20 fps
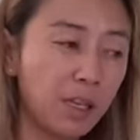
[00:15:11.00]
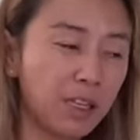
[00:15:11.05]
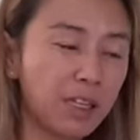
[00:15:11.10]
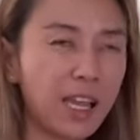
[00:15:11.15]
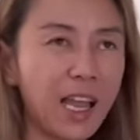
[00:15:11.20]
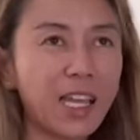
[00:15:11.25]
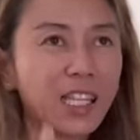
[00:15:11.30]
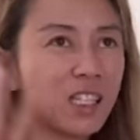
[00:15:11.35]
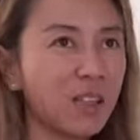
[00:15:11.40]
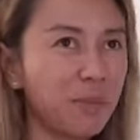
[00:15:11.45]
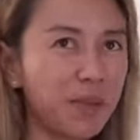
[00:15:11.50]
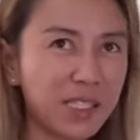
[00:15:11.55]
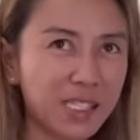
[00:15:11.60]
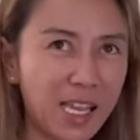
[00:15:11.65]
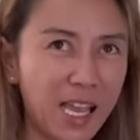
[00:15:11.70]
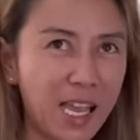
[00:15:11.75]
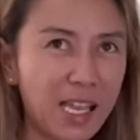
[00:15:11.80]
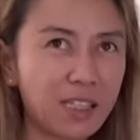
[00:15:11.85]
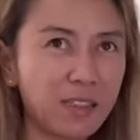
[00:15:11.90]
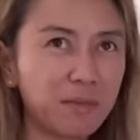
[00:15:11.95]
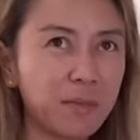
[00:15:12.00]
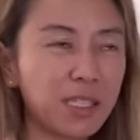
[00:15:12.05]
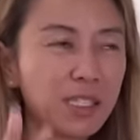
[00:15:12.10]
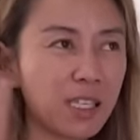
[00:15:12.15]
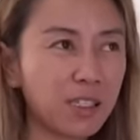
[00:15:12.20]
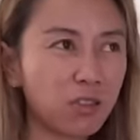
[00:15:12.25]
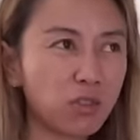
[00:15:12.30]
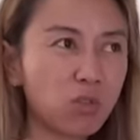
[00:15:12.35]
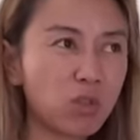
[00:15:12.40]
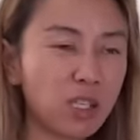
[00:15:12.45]
kahit naman saan,
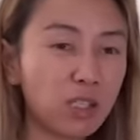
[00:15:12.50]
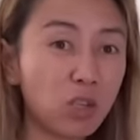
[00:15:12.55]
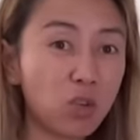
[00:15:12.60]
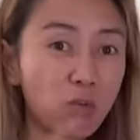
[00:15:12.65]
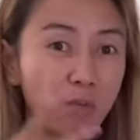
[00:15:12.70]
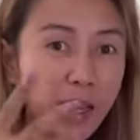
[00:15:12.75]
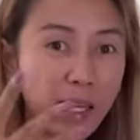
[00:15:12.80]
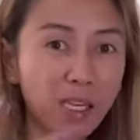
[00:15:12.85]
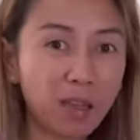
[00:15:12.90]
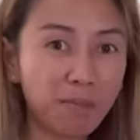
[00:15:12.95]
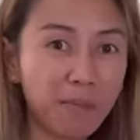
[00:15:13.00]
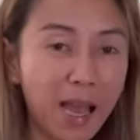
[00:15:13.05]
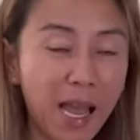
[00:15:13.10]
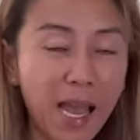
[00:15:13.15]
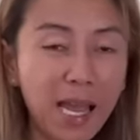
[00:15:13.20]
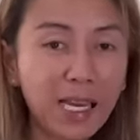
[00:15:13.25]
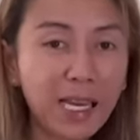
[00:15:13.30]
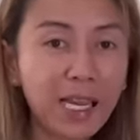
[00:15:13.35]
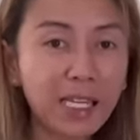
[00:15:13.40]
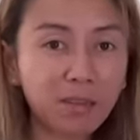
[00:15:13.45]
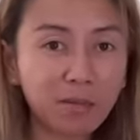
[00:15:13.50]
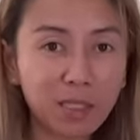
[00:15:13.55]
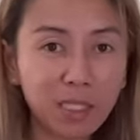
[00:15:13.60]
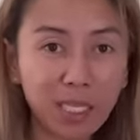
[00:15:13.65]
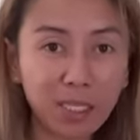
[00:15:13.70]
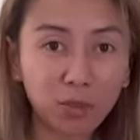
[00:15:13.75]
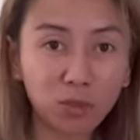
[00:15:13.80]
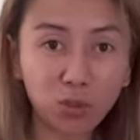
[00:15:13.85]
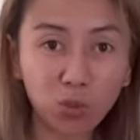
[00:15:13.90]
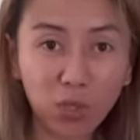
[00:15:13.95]
minsan gusto natin kumain ng maalat,
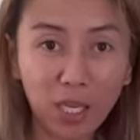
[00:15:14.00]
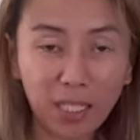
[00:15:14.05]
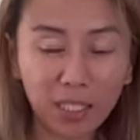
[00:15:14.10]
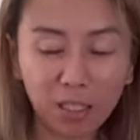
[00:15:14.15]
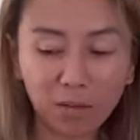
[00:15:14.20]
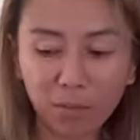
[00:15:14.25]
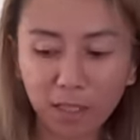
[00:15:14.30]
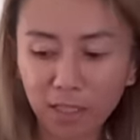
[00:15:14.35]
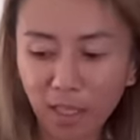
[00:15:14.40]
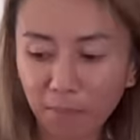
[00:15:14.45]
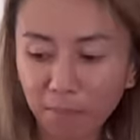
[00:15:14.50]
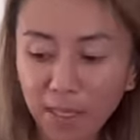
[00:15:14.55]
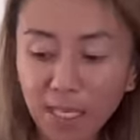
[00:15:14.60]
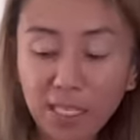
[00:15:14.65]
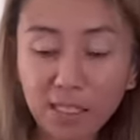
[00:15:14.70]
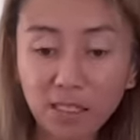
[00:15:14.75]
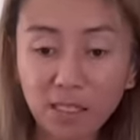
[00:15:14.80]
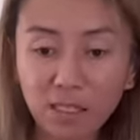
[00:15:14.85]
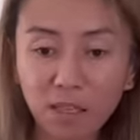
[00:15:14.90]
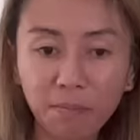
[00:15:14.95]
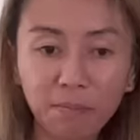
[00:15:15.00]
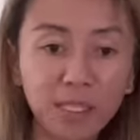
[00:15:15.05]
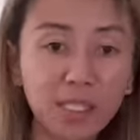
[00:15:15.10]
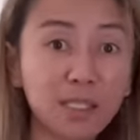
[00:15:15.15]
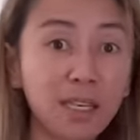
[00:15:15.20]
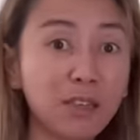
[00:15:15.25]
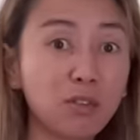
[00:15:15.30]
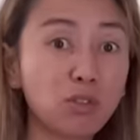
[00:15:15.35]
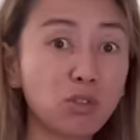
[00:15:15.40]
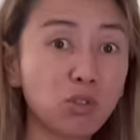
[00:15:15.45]
minsan gusto natin matamis,
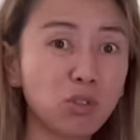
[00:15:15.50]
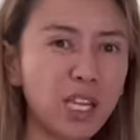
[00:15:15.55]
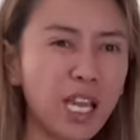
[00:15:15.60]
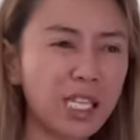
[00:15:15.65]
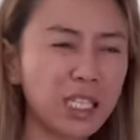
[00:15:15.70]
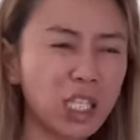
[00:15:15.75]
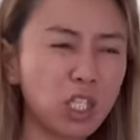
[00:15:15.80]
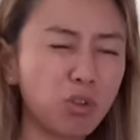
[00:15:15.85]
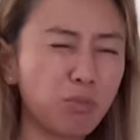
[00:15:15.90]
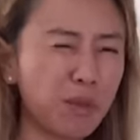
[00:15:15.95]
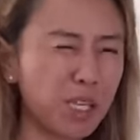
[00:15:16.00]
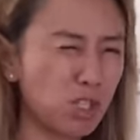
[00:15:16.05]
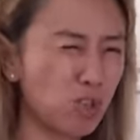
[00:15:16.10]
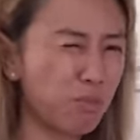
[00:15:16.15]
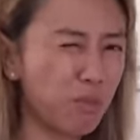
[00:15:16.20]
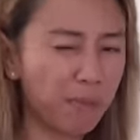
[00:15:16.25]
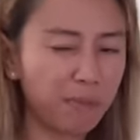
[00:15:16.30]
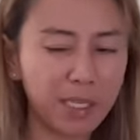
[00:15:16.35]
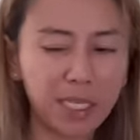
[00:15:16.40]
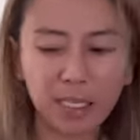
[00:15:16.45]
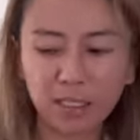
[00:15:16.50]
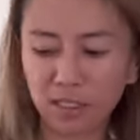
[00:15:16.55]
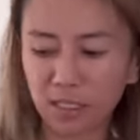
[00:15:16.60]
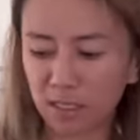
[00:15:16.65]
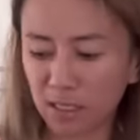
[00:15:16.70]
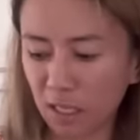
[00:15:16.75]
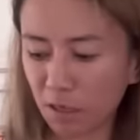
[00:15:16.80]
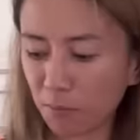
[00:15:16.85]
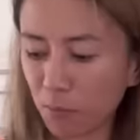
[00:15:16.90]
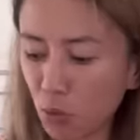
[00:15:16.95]
minsan gusto natin yung medyo mabigat sa
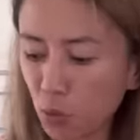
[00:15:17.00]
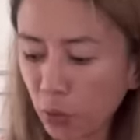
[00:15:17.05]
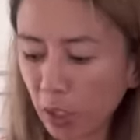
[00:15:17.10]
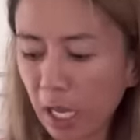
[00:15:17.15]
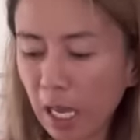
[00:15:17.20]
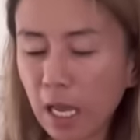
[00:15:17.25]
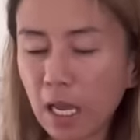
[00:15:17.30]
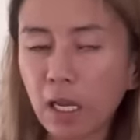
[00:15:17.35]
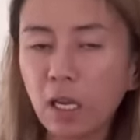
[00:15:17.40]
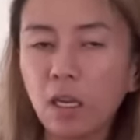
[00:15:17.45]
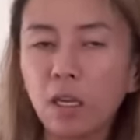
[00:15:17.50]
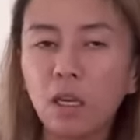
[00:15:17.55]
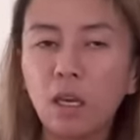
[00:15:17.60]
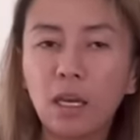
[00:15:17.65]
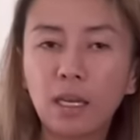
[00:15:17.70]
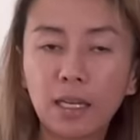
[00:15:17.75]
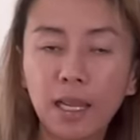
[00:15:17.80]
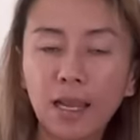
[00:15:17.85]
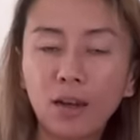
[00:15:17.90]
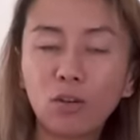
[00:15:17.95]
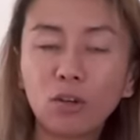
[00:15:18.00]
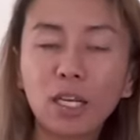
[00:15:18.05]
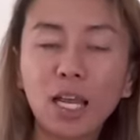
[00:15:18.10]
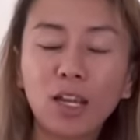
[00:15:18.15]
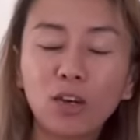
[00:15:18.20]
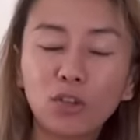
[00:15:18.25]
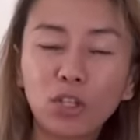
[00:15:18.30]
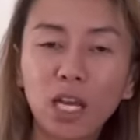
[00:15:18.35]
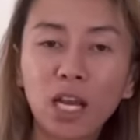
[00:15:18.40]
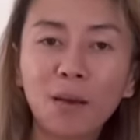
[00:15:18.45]
sikmura,
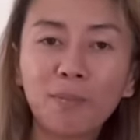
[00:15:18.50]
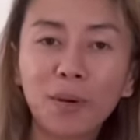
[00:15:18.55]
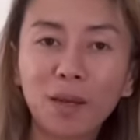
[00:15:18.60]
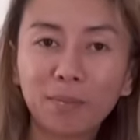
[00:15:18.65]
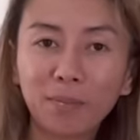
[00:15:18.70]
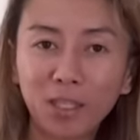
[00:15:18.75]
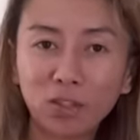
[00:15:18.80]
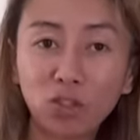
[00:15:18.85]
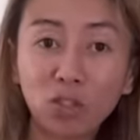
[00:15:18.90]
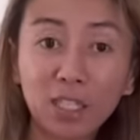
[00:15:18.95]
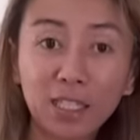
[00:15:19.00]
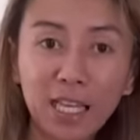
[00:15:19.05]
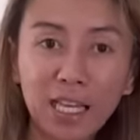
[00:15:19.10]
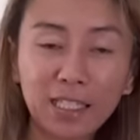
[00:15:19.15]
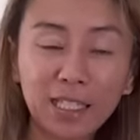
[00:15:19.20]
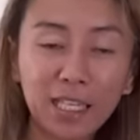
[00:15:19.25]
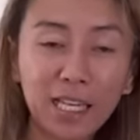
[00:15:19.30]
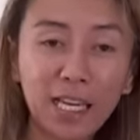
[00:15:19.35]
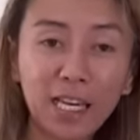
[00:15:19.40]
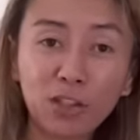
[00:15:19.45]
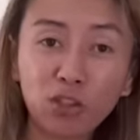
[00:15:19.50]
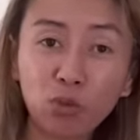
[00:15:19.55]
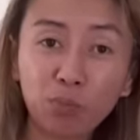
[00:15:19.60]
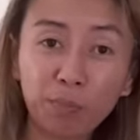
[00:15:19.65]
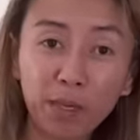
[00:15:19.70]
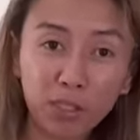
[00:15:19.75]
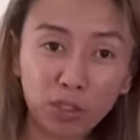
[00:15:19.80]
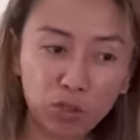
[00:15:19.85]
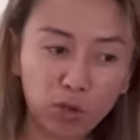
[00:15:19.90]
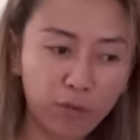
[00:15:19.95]
lalong-lalo na kapag medyo natatagalan yung
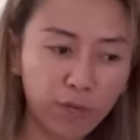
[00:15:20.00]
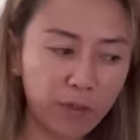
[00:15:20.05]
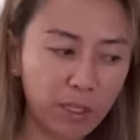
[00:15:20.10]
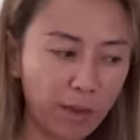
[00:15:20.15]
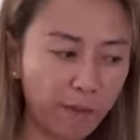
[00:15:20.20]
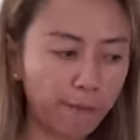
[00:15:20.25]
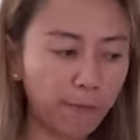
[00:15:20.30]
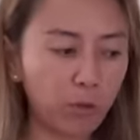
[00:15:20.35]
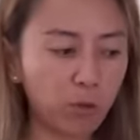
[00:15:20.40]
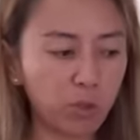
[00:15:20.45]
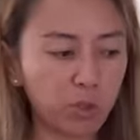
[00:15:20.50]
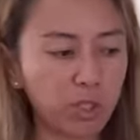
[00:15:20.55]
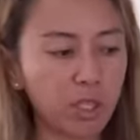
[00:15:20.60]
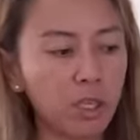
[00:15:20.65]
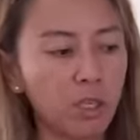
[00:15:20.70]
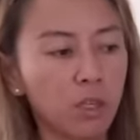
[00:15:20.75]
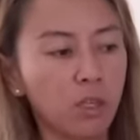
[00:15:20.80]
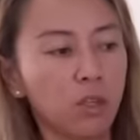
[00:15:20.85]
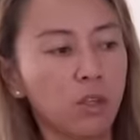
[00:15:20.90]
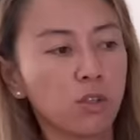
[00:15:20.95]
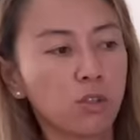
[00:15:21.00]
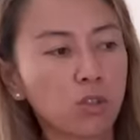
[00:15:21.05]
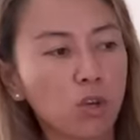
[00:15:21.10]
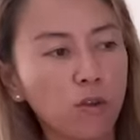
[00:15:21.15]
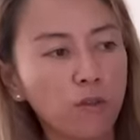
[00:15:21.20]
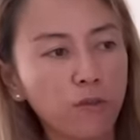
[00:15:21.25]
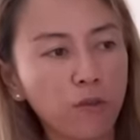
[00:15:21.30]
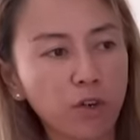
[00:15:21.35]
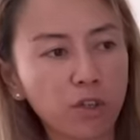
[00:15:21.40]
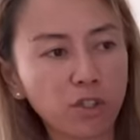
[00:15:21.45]
pag-serve ng food.
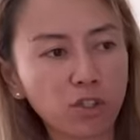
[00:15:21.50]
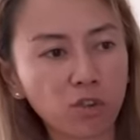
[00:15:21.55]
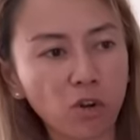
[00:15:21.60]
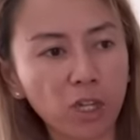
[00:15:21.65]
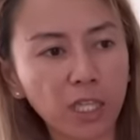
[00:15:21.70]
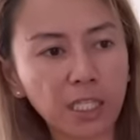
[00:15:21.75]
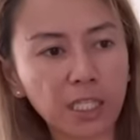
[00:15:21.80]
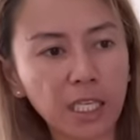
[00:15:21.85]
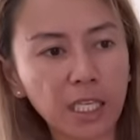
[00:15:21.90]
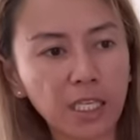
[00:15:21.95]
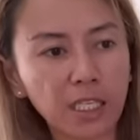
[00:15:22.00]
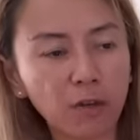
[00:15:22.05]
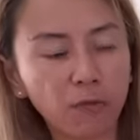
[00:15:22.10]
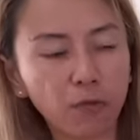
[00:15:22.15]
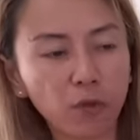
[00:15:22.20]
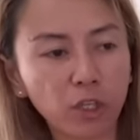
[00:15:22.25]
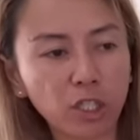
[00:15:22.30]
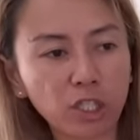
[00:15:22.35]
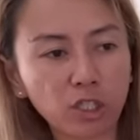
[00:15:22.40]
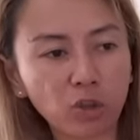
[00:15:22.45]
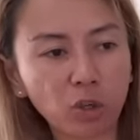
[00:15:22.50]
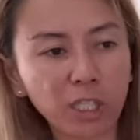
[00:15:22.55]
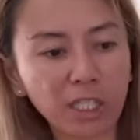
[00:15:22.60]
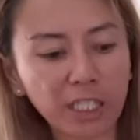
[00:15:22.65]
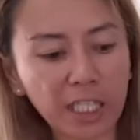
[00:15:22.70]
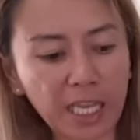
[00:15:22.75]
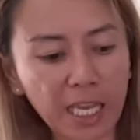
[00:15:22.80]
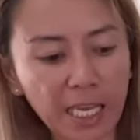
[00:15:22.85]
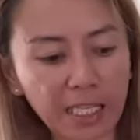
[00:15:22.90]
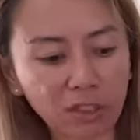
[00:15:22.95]
So for salt, for
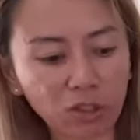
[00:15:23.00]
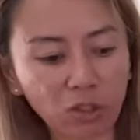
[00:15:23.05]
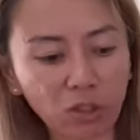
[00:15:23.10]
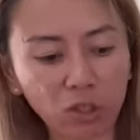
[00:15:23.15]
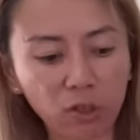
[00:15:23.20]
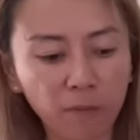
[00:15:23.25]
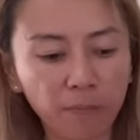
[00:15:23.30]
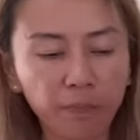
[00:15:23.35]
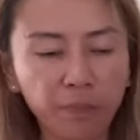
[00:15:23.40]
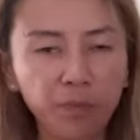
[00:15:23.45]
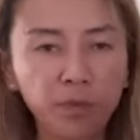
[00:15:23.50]
salty, ito.